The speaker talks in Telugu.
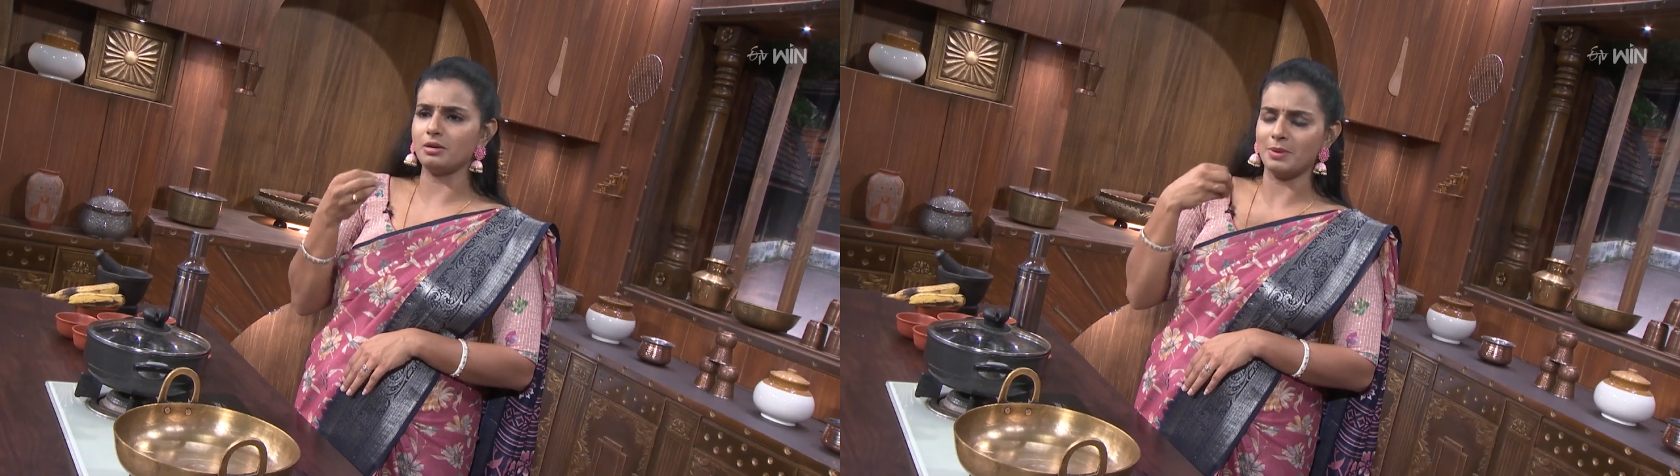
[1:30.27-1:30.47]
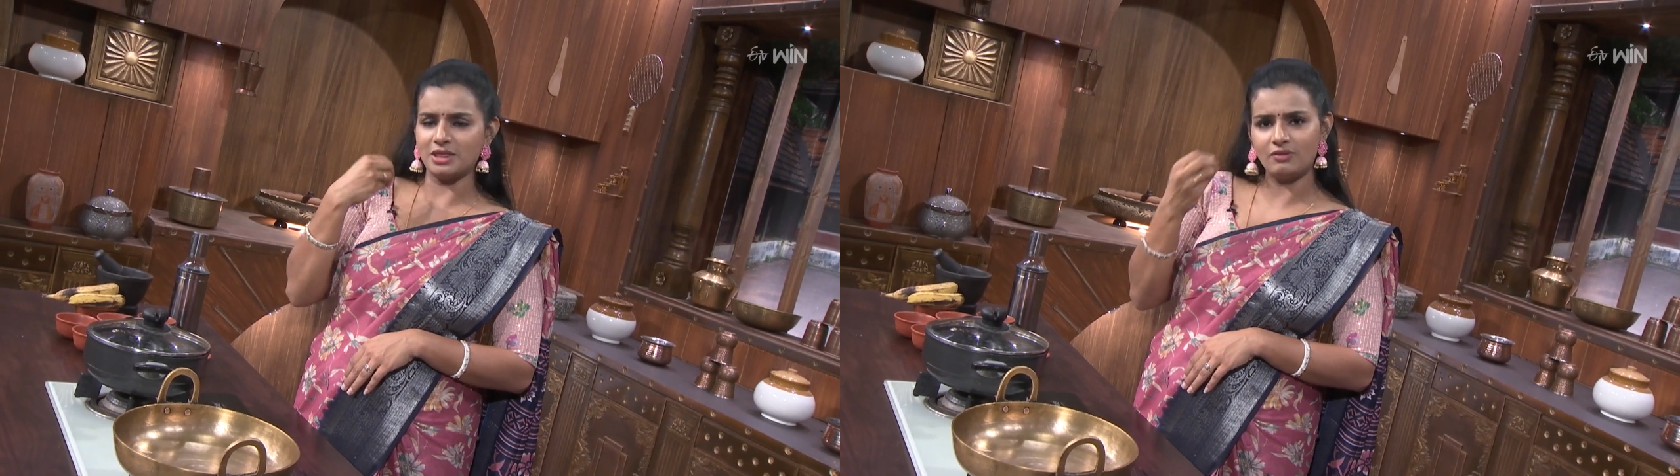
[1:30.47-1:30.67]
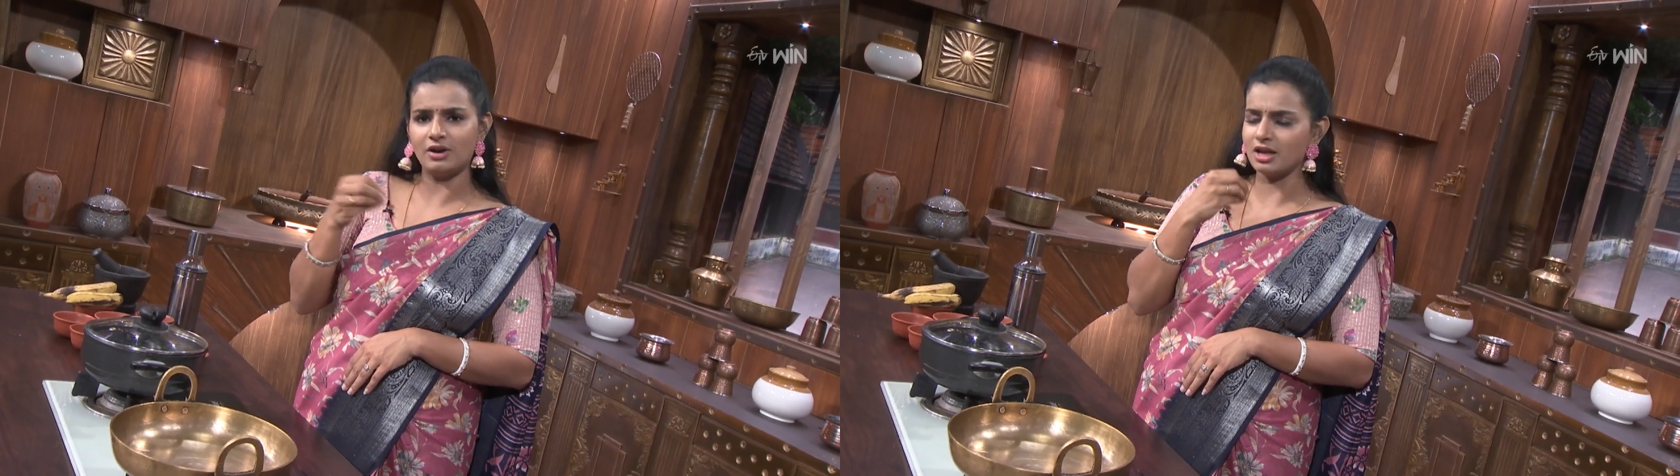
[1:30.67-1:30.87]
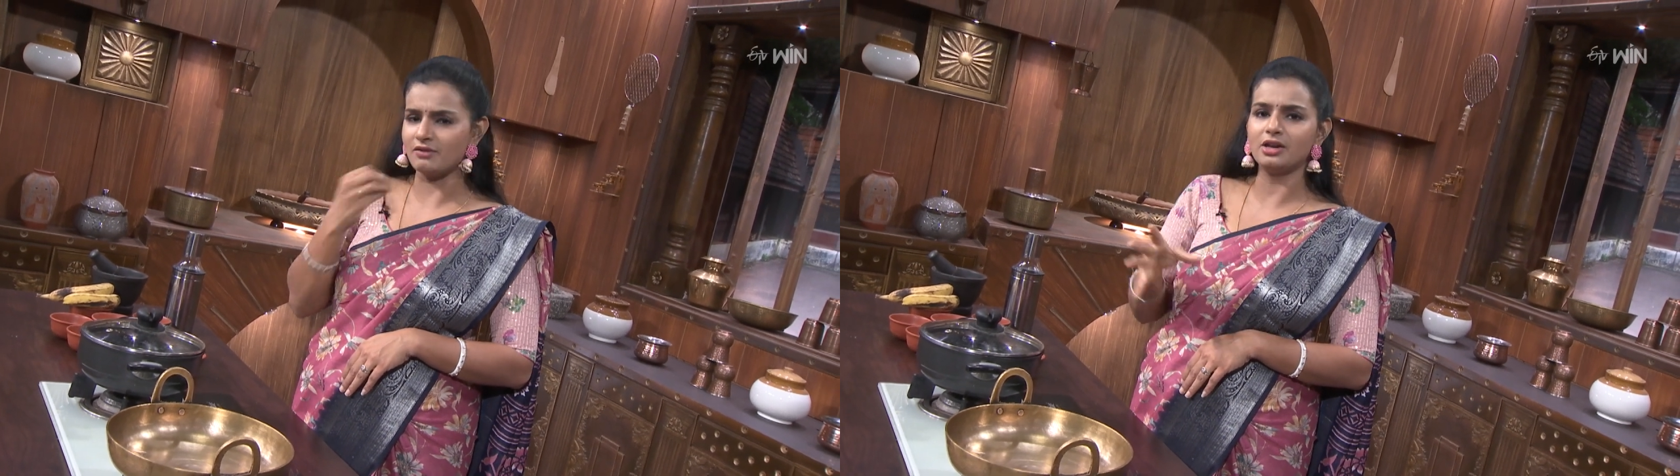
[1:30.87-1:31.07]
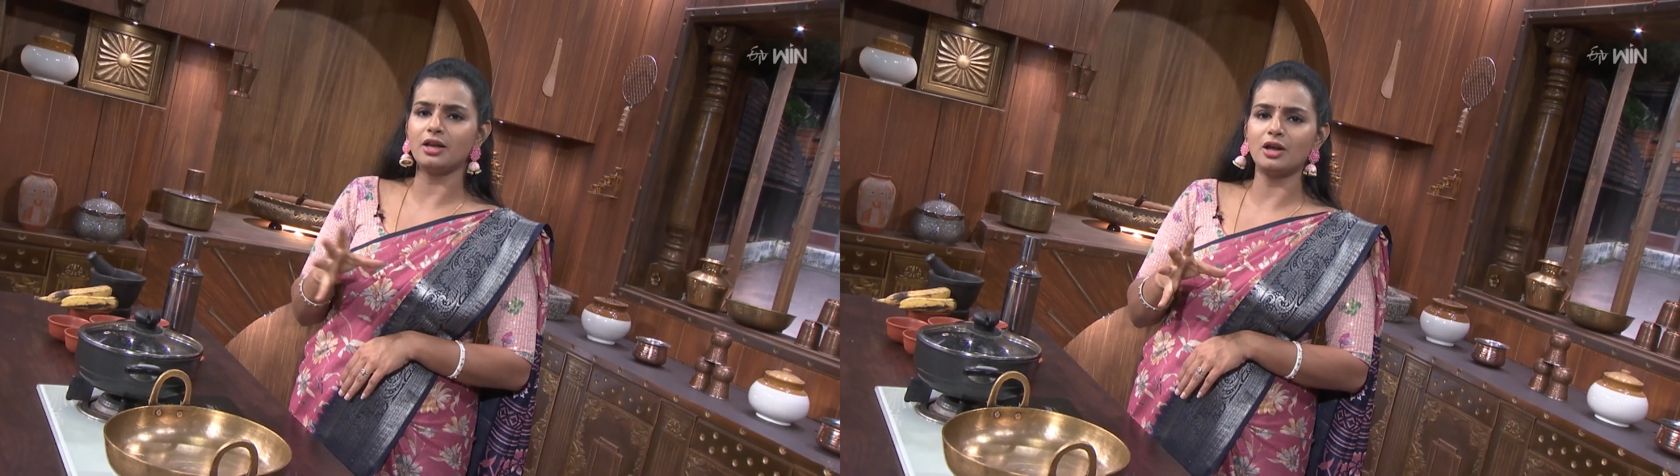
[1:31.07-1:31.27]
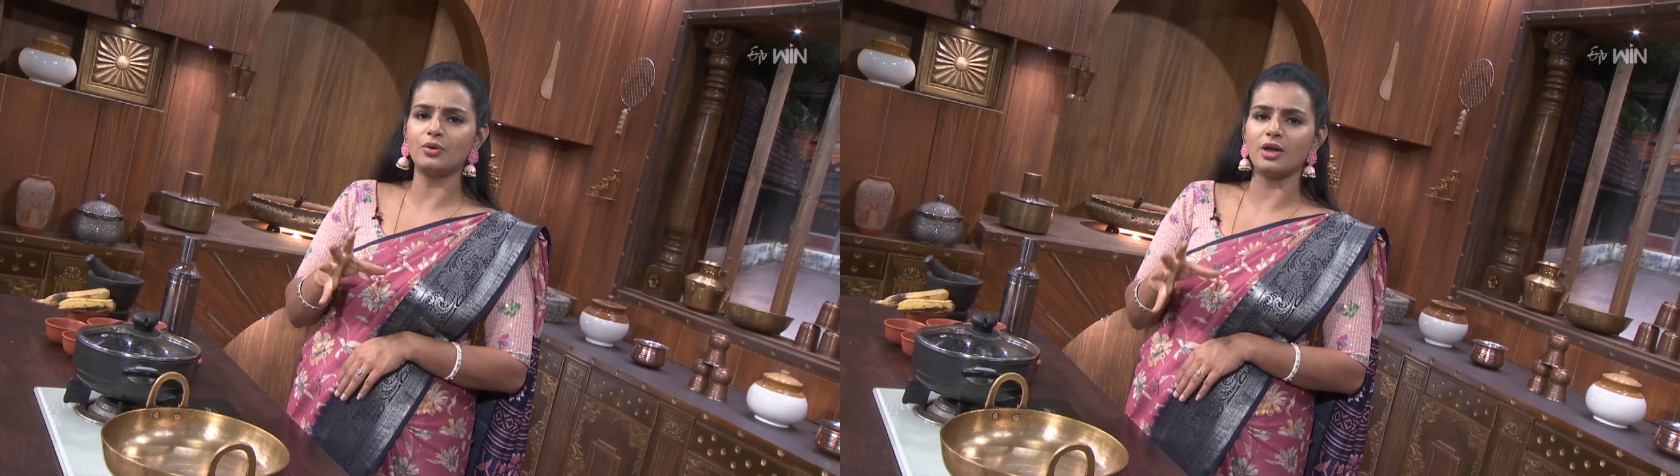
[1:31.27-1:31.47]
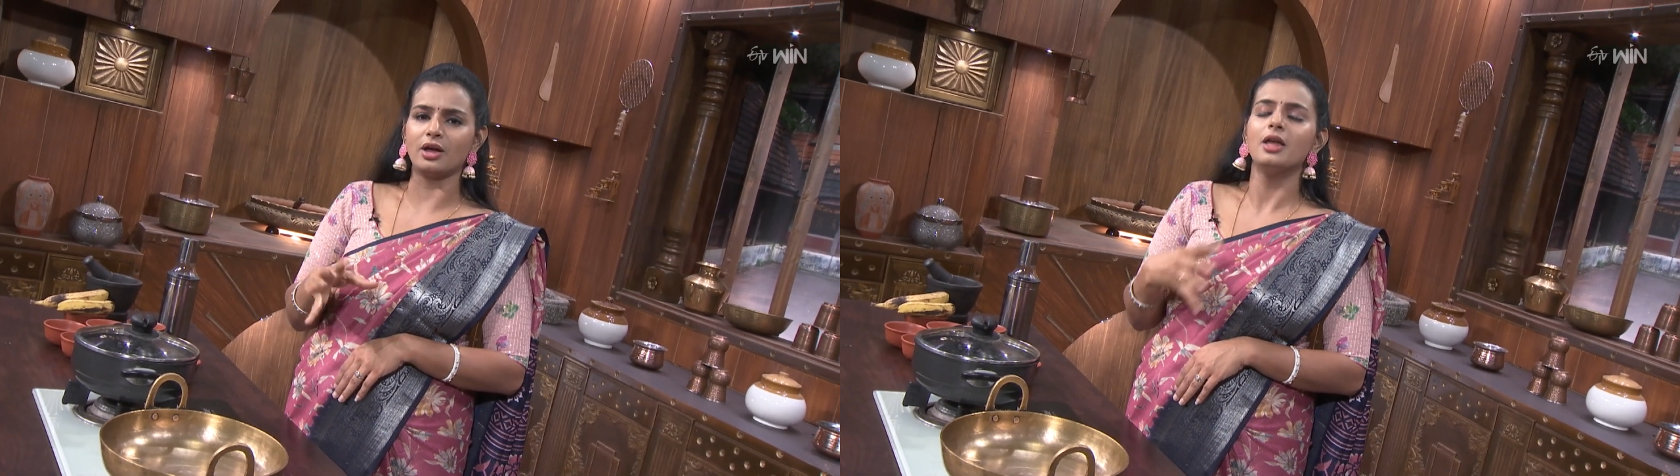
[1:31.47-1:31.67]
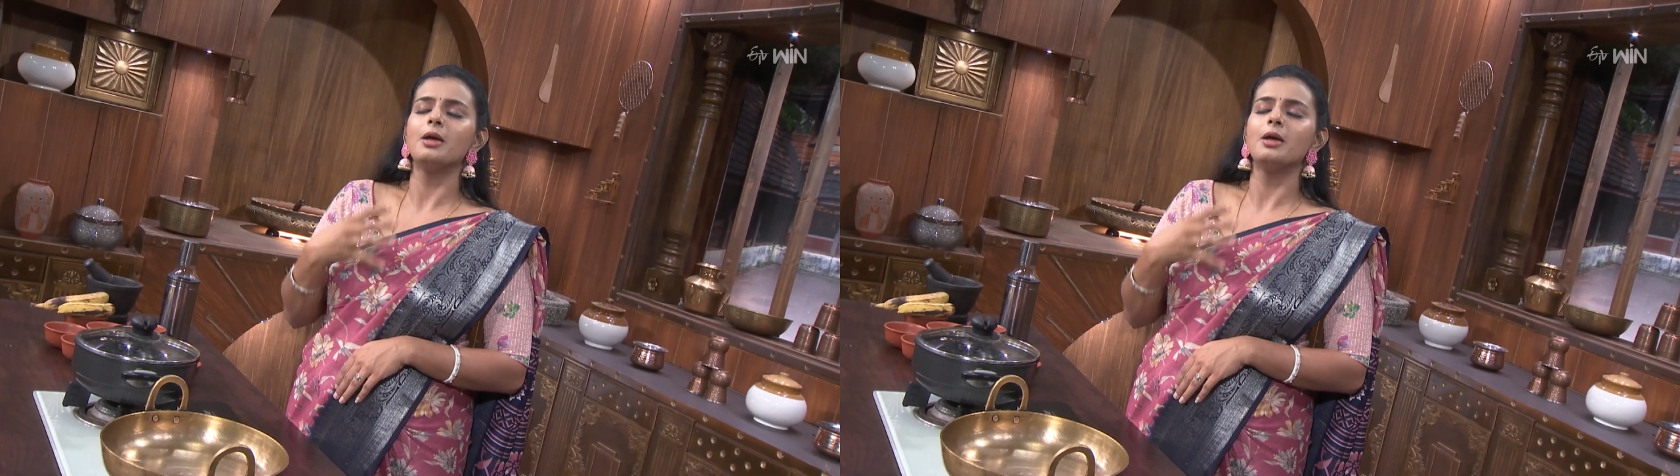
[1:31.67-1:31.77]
పెద్దవాళ్ళకి ఎవరికైనా కూడా